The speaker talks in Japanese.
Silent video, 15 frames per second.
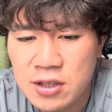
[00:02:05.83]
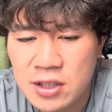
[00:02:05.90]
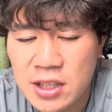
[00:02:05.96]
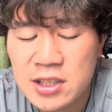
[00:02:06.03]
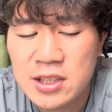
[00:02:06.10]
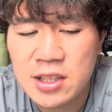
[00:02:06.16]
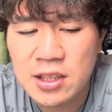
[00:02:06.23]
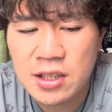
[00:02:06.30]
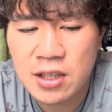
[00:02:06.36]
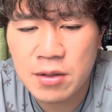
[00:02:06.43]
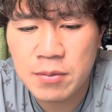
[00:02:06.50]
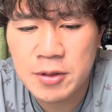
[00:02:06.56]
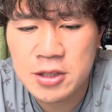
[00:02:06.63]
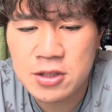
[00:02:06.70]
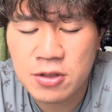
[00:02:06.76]
なぜね、高
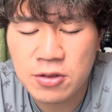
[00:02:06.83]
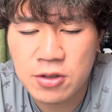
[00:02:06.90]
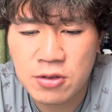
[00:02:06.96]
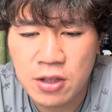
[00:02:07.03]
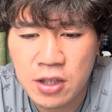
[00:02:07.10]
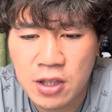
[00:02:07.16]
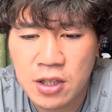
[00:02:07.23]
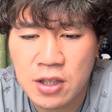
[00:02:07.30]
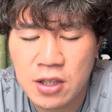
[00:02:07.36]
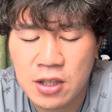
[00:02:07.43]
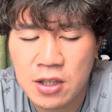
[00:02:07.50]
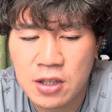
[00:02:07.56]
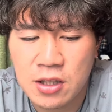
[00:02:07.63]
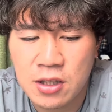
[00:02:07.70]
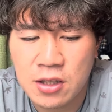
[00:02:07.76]
松商業がね、
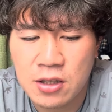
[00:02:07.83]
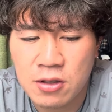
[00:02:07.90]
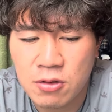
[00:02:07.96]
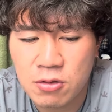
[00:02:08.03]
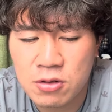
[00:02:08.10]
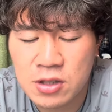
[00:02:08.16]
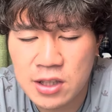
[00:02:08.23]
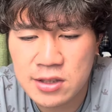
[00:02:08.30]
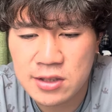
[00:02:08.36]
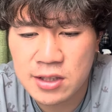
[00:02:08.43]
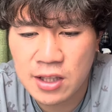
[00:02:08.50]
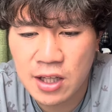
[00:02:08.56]
えー、この夏ね、